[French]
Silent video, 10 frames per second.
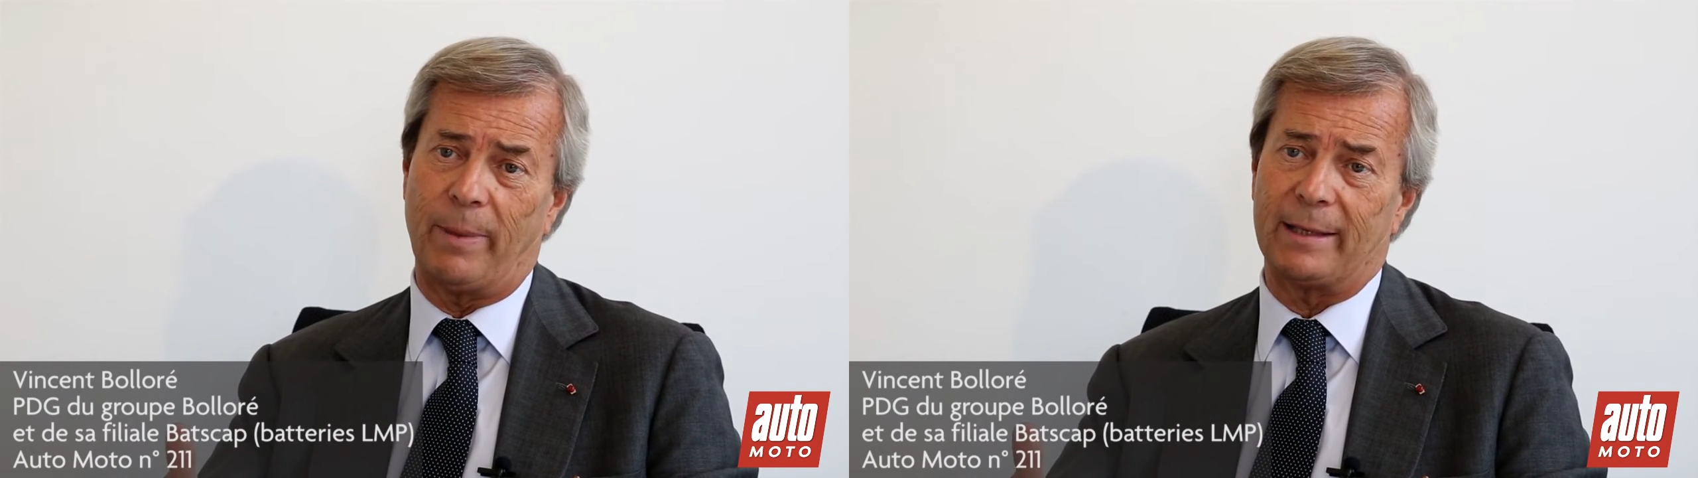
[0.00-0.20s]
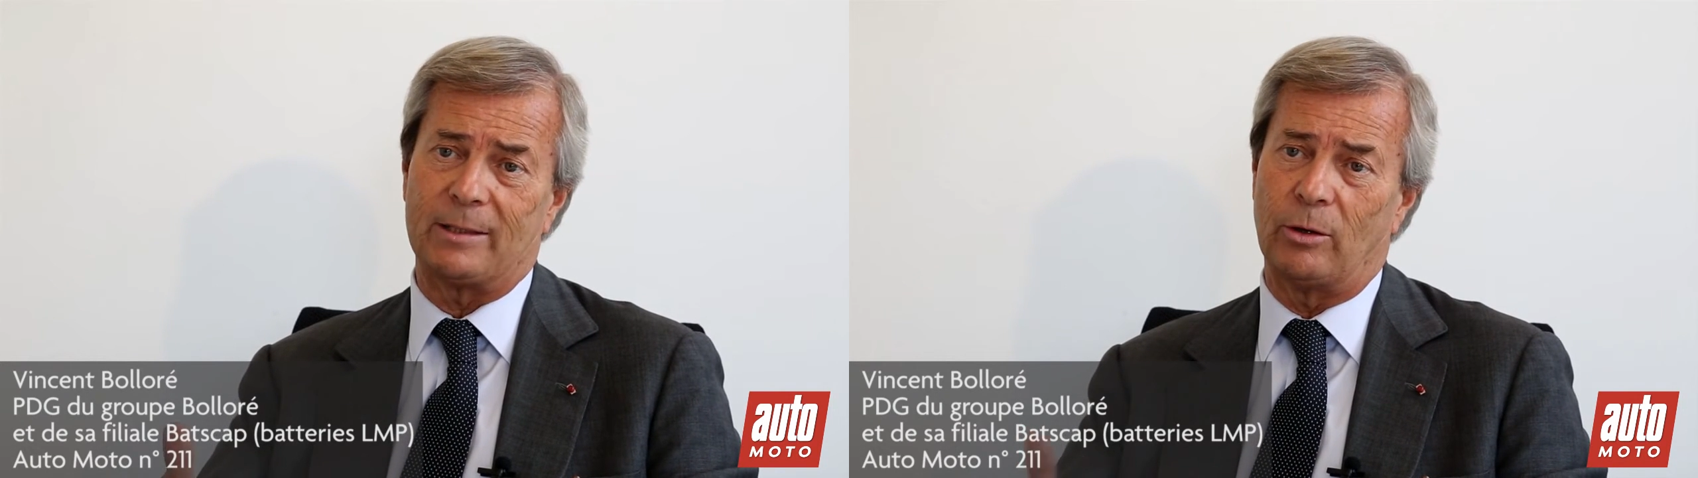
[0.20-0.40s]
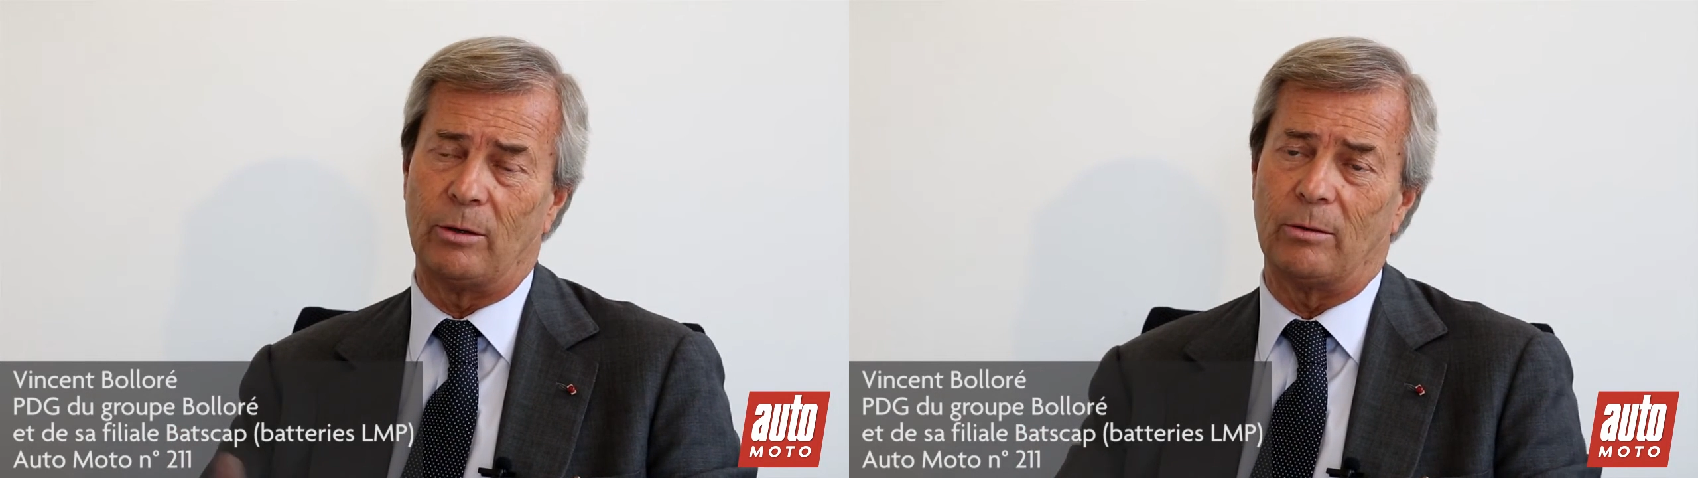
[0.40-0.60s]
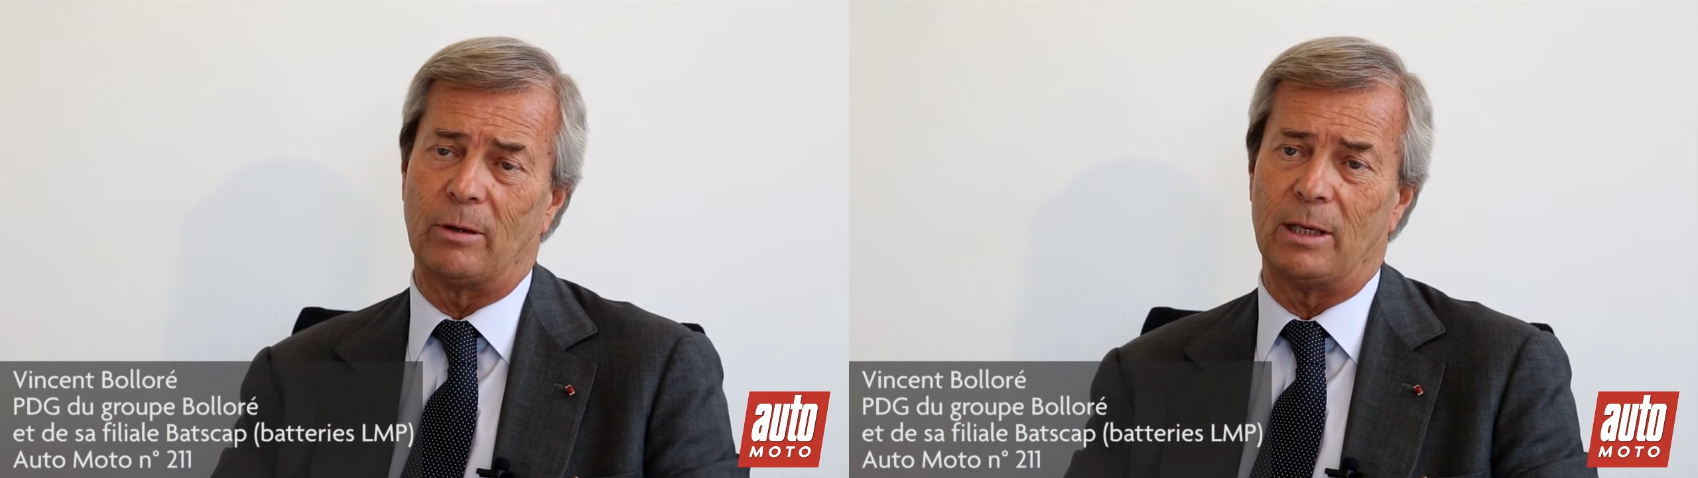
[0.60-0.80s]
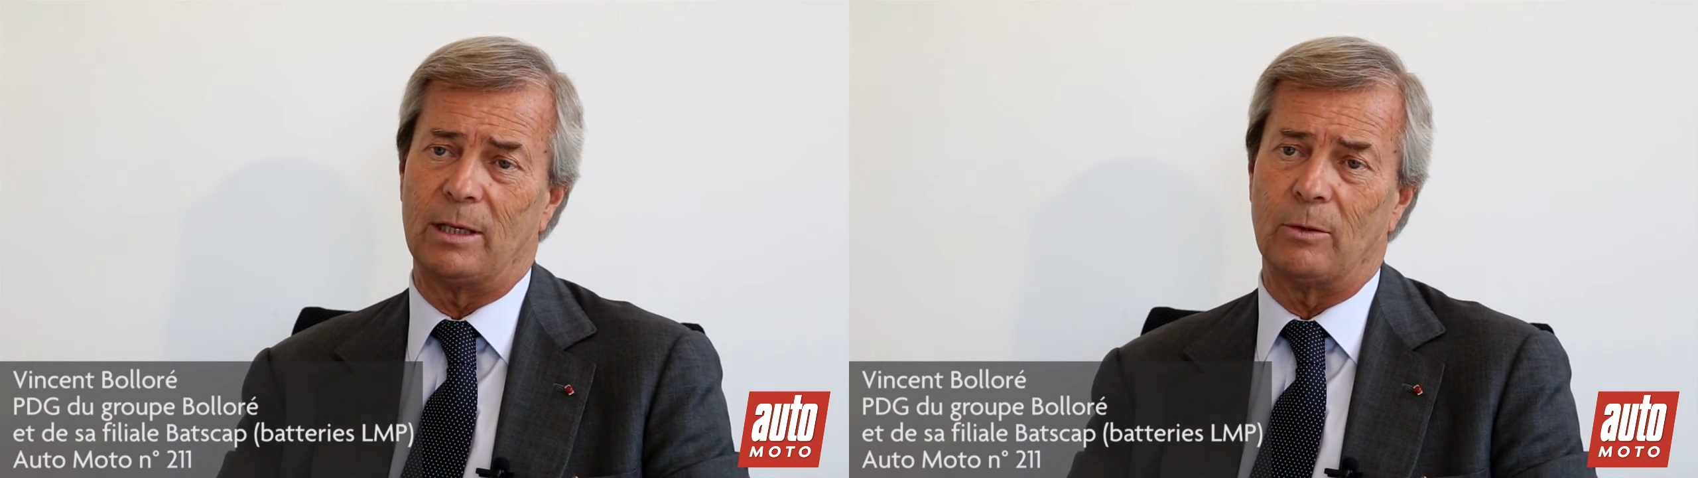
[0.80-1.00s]
personnes
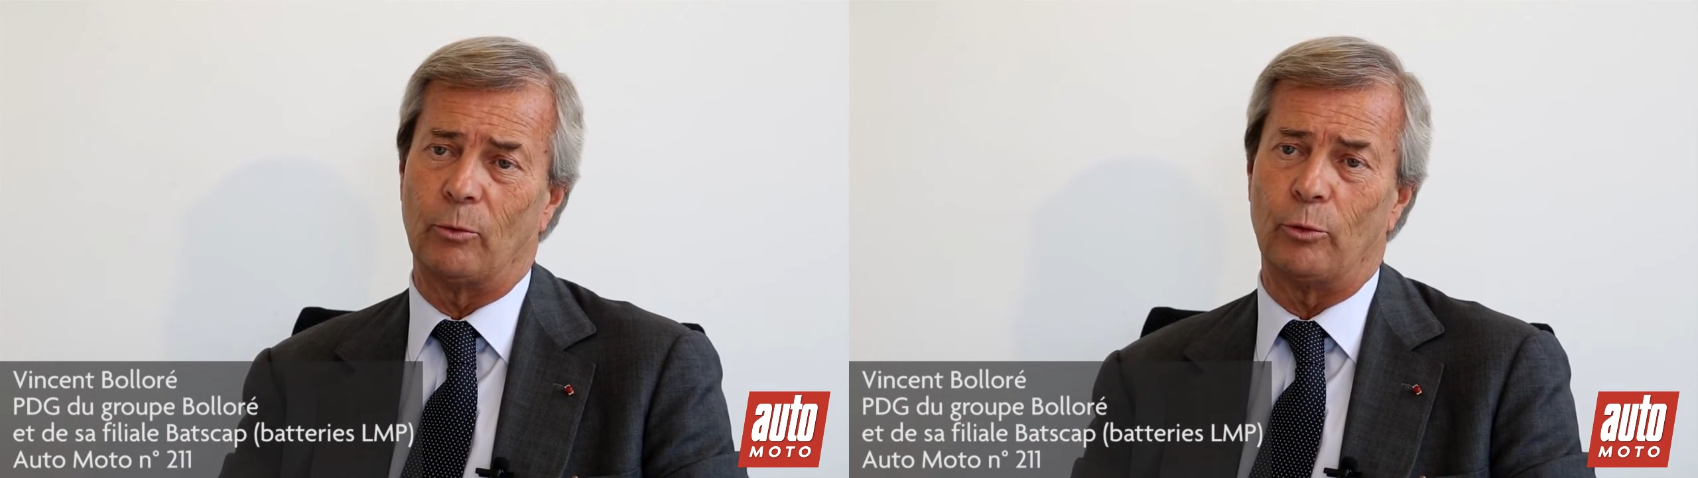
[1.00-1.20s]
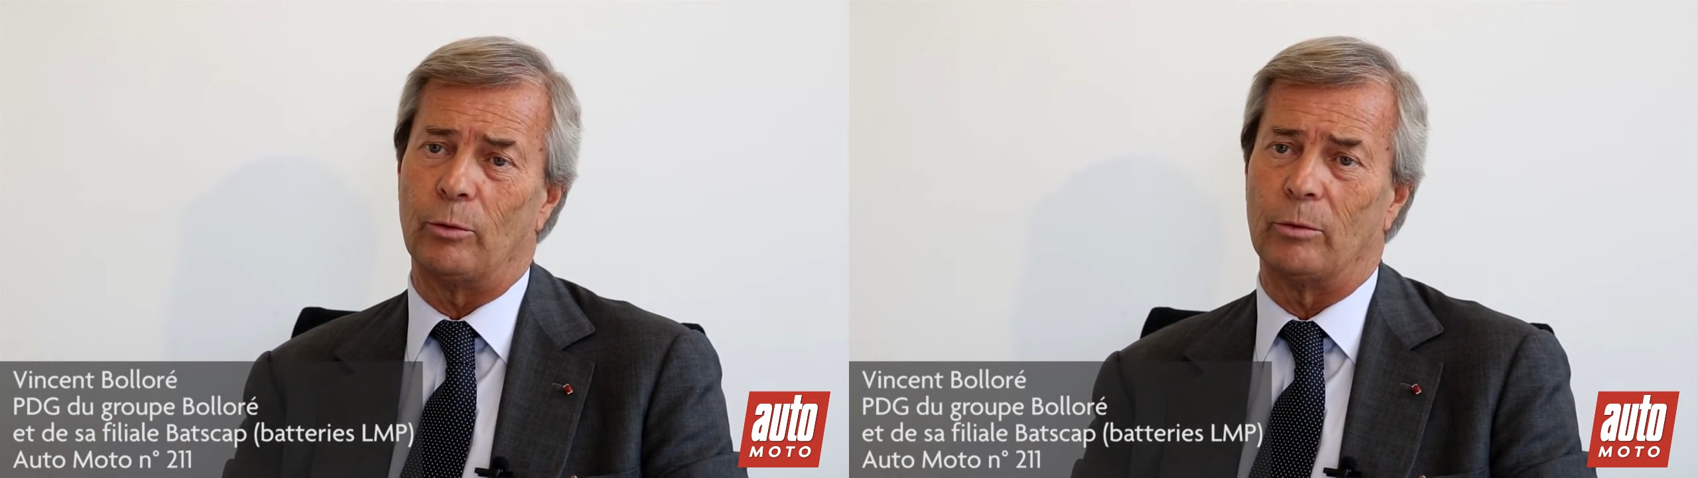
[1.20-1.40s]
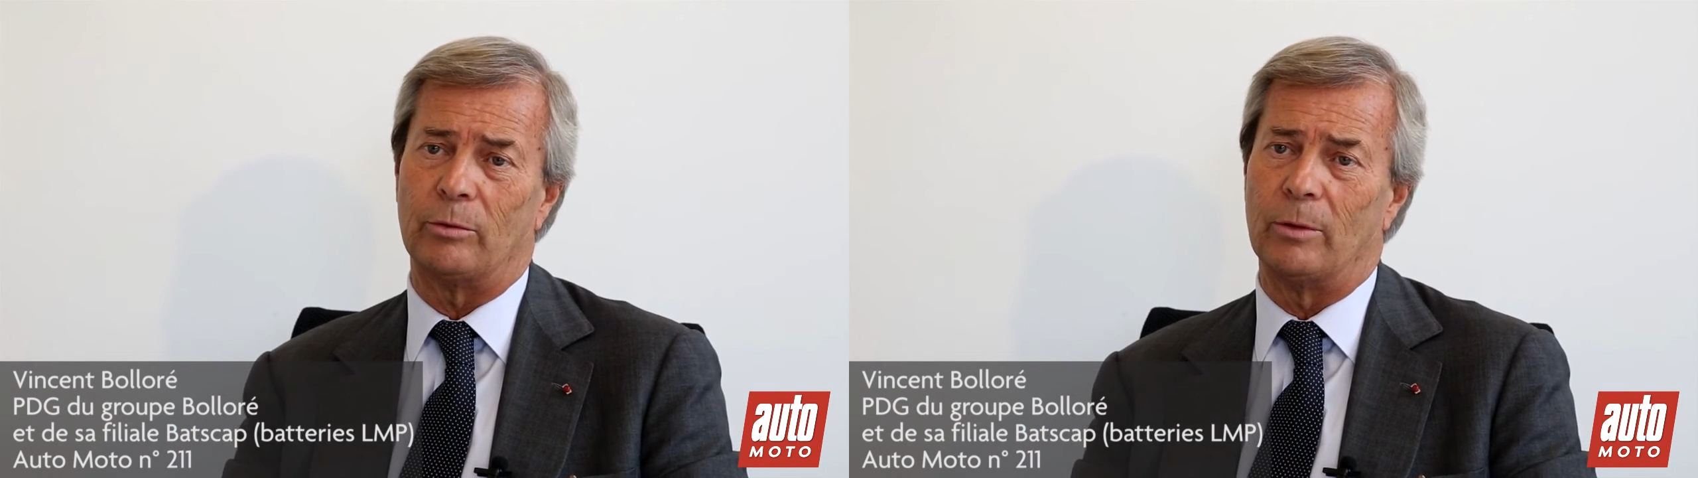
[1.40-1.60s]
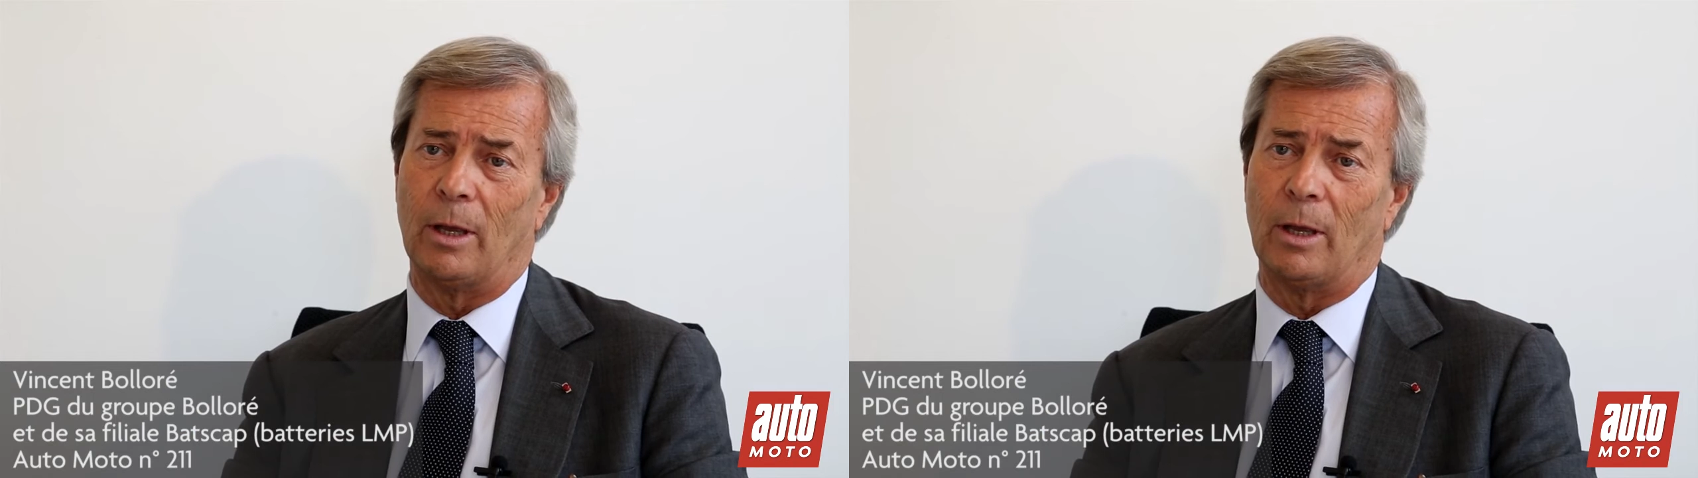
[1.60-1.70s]
qui ont une